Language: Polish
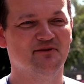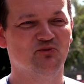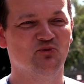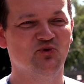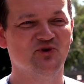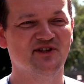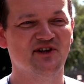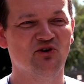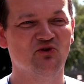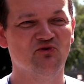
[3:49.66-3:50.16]

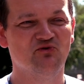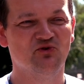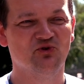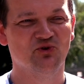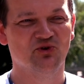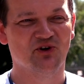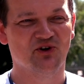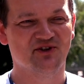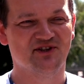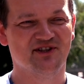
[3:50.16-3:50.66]
muzeum w
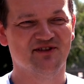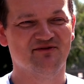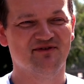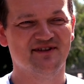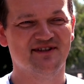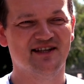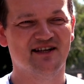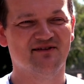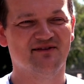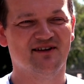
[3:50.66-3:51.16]
kurorcie,
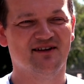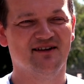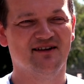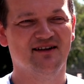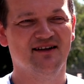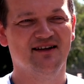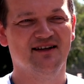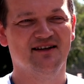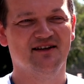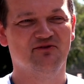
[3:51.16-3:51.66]
wystawa
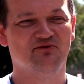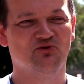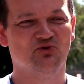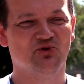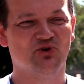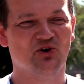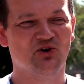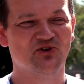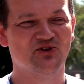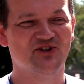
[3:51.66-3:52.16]
w
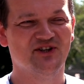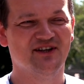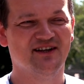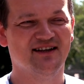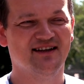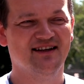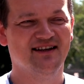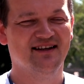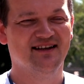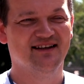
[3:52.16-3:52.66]

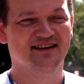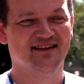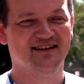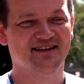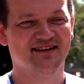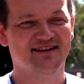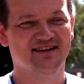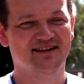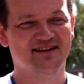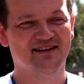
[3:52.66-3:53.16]
kurorcie
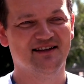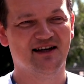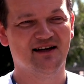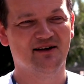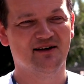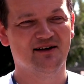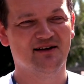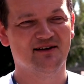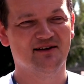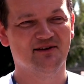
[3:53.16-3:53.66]

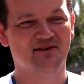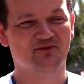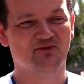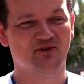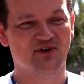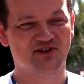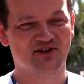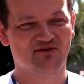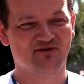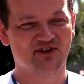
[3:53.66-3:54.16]
dla
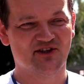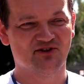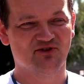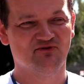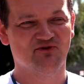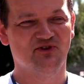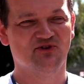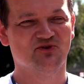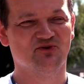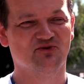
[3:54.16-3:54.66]
właśnie
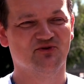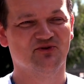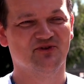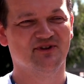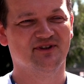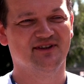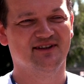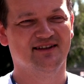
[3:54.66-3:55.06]
wczasowiczów